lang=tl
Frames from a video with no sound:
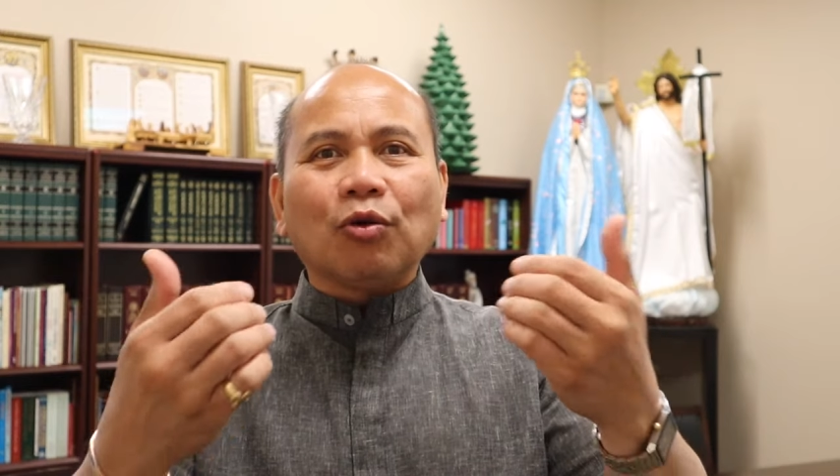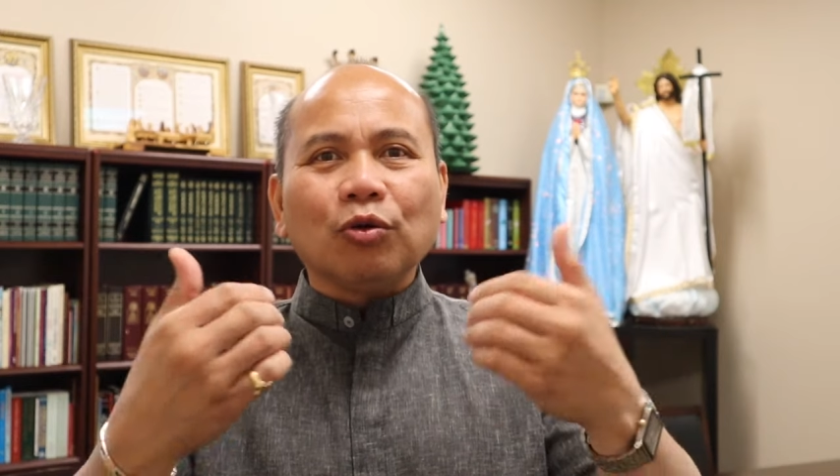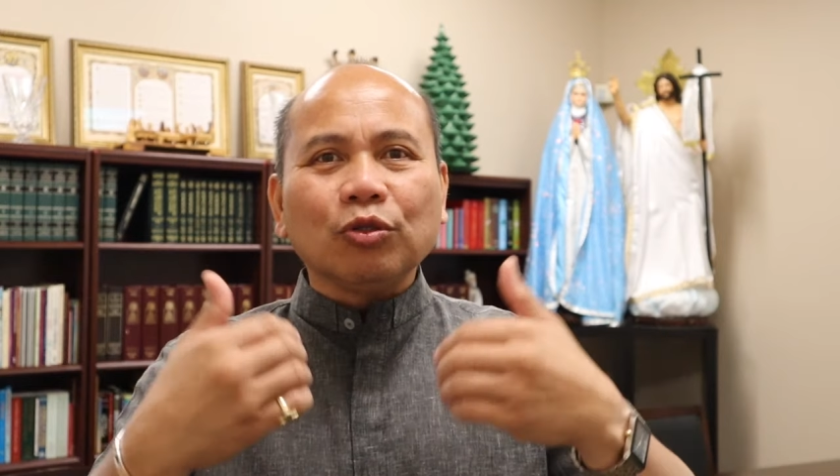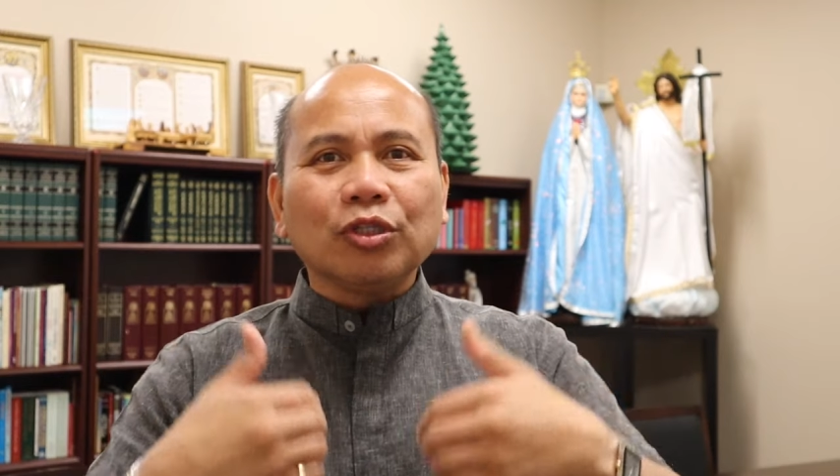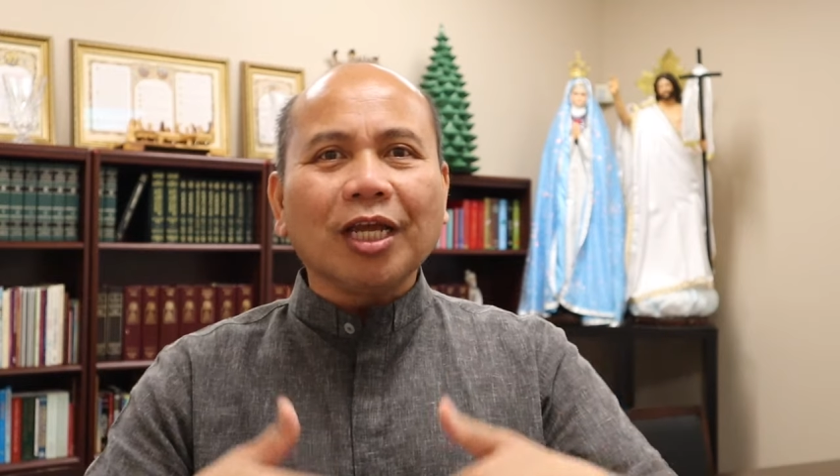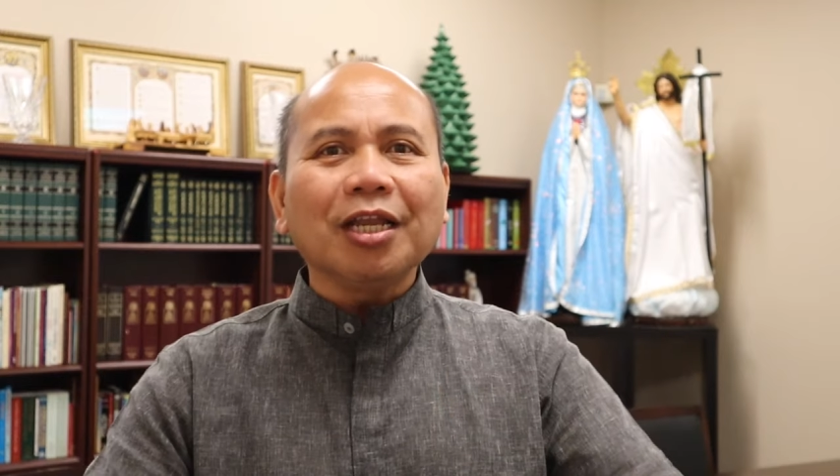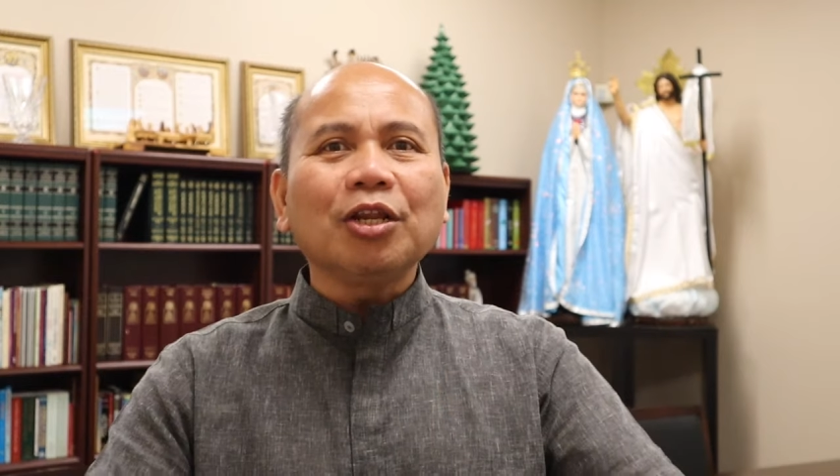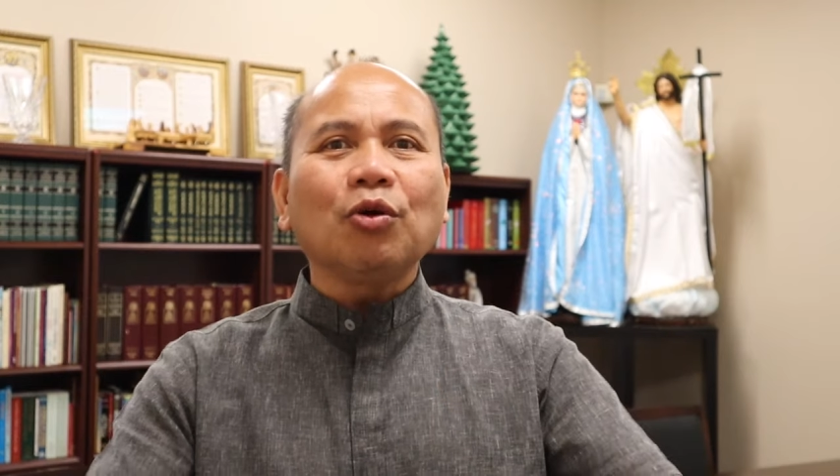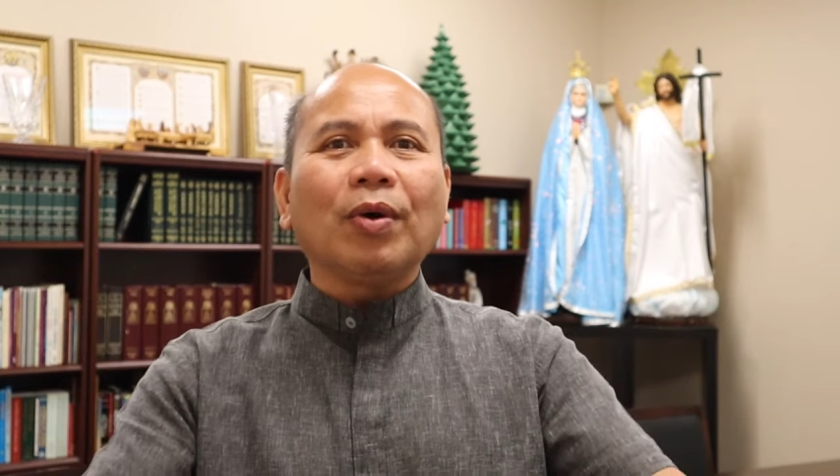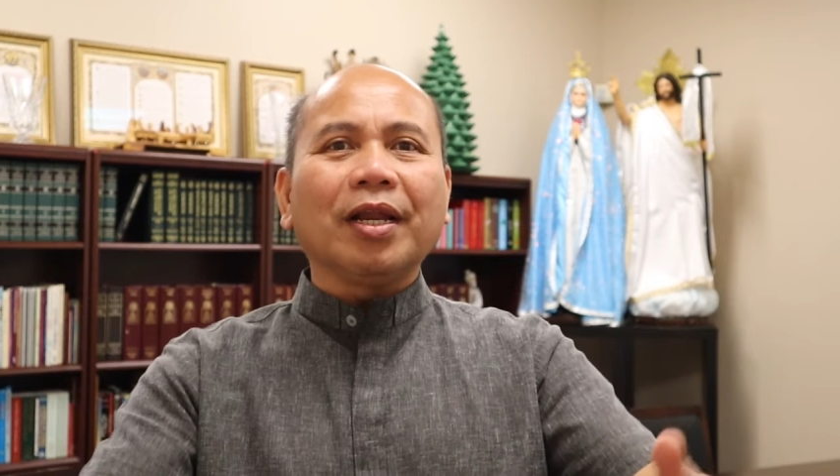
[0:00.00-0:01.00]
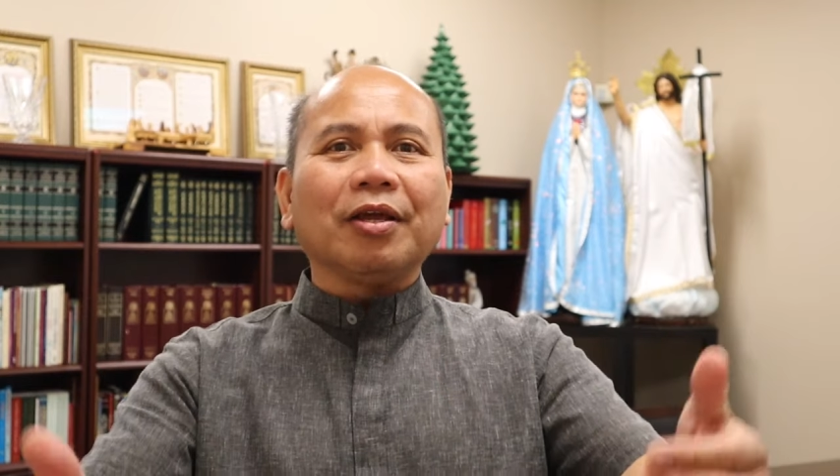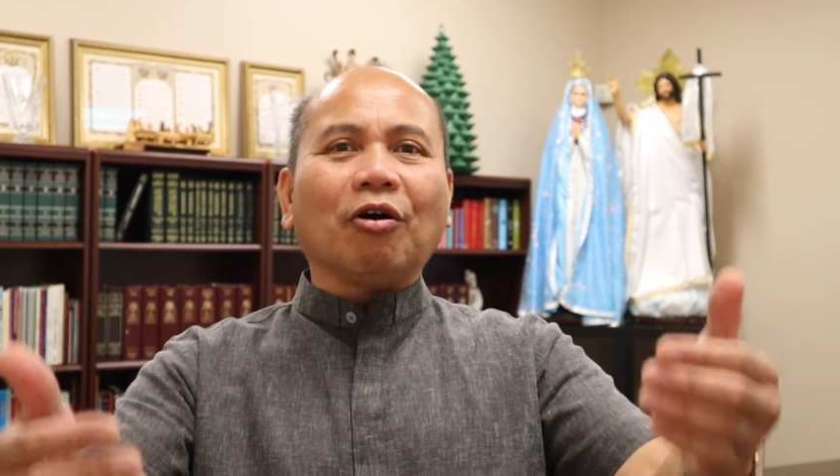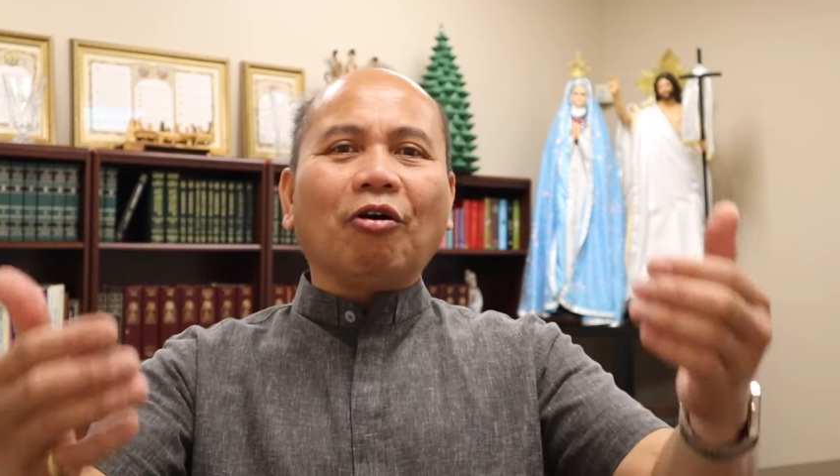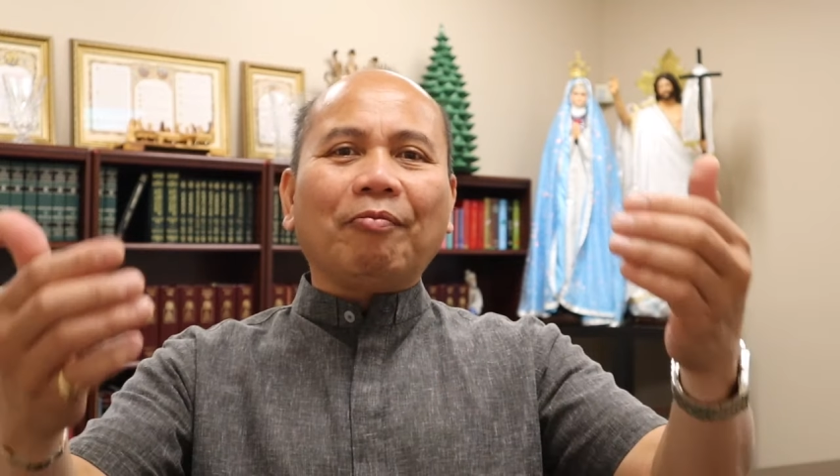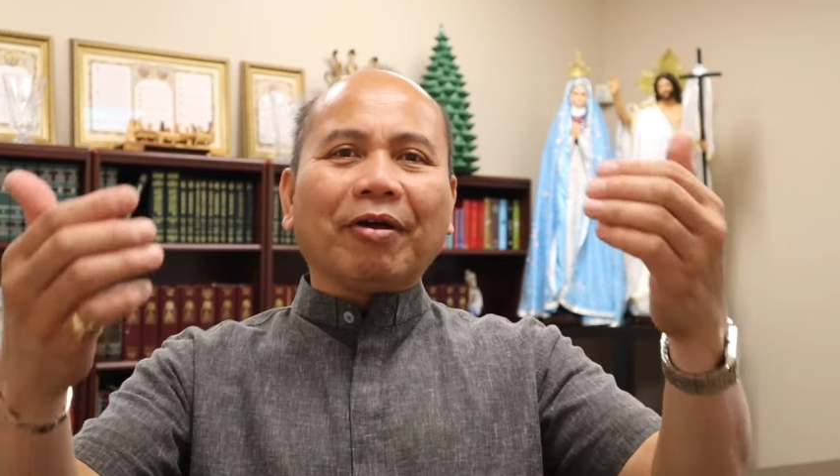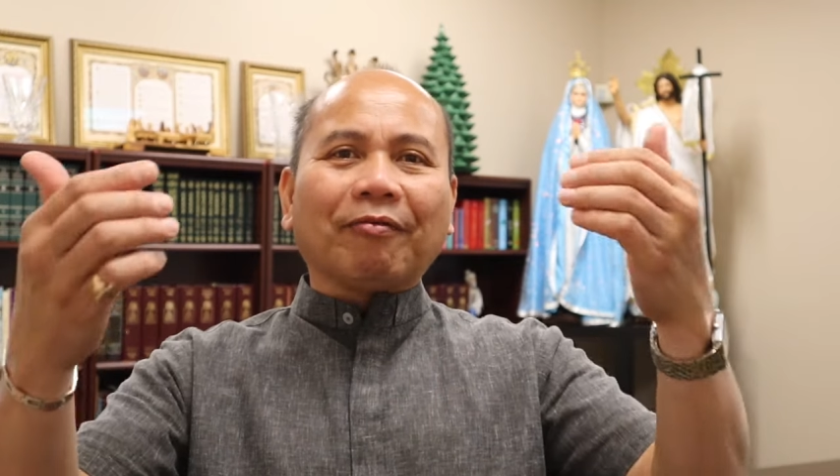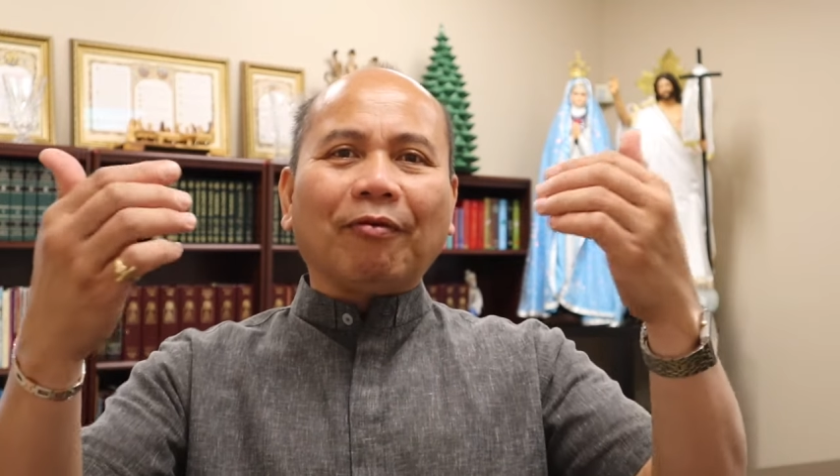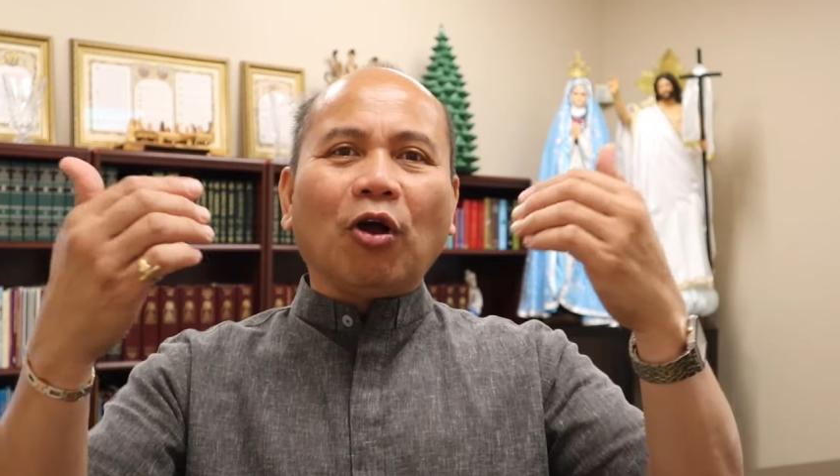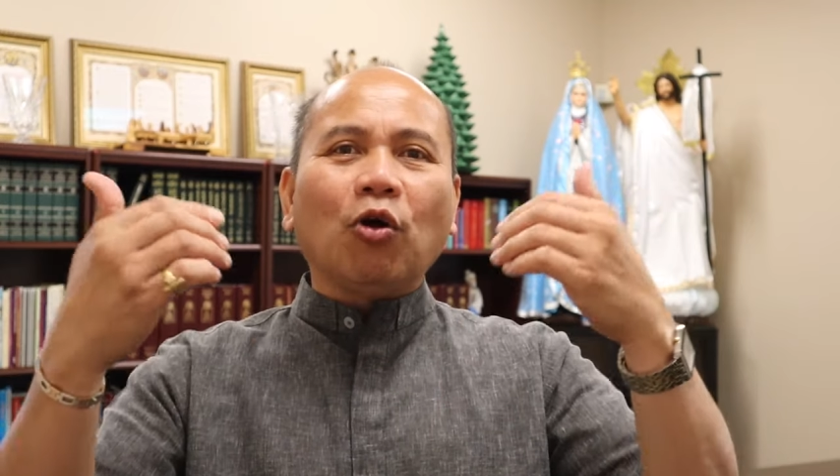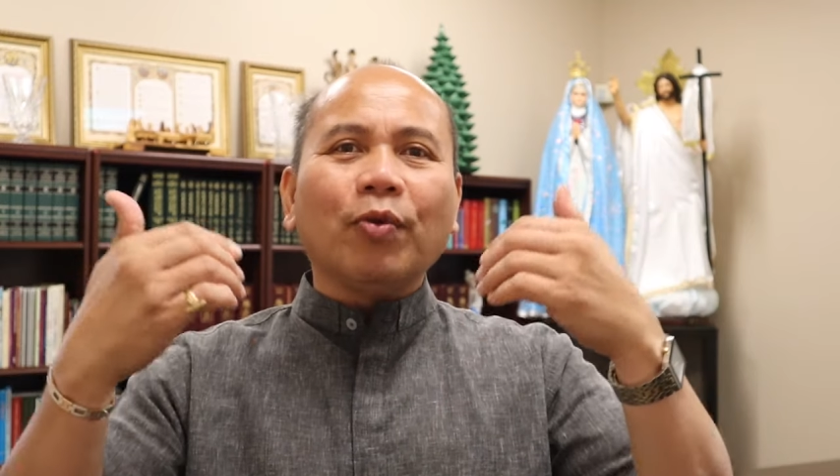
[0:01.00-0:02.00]
continually
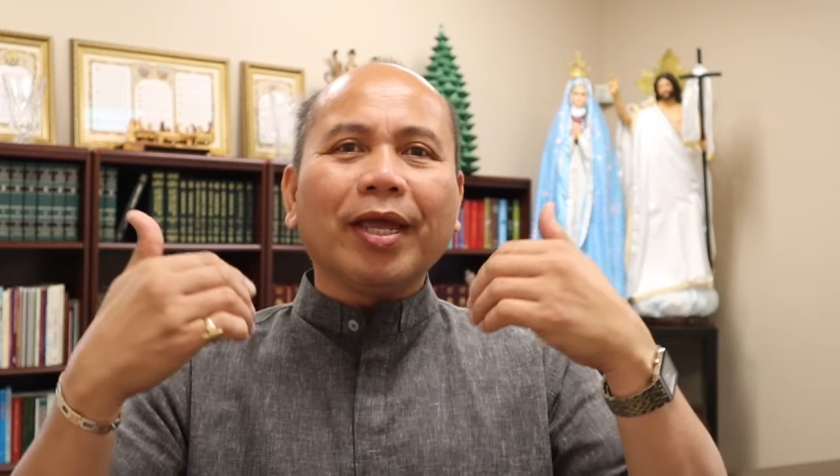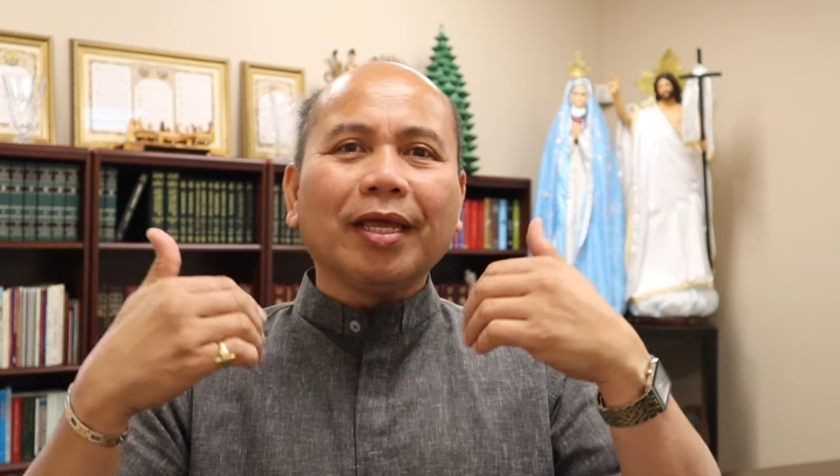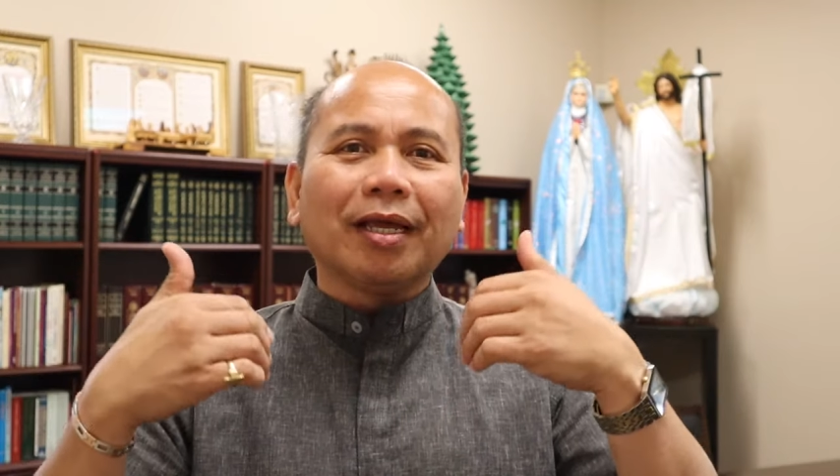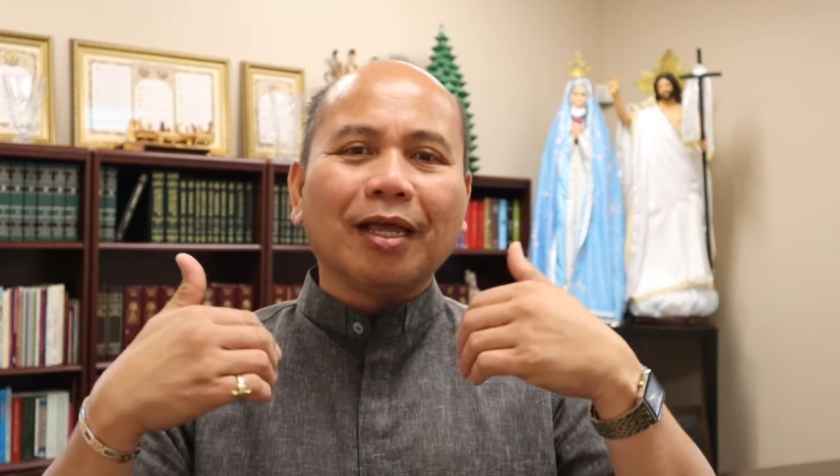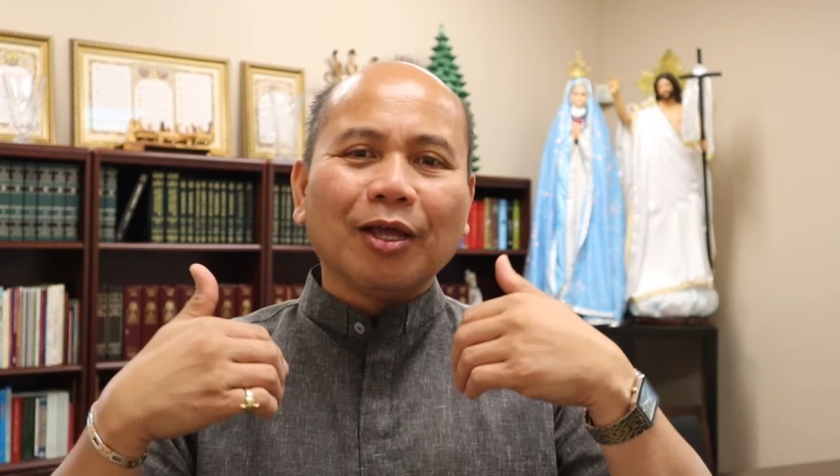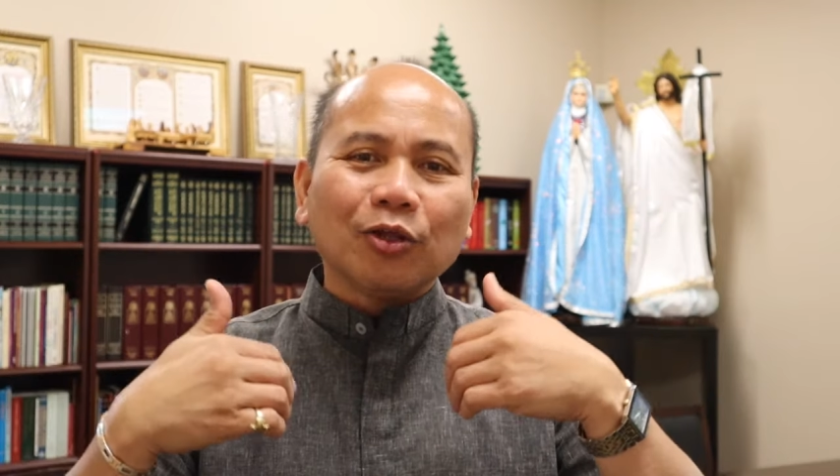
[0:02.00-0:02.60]
overflowing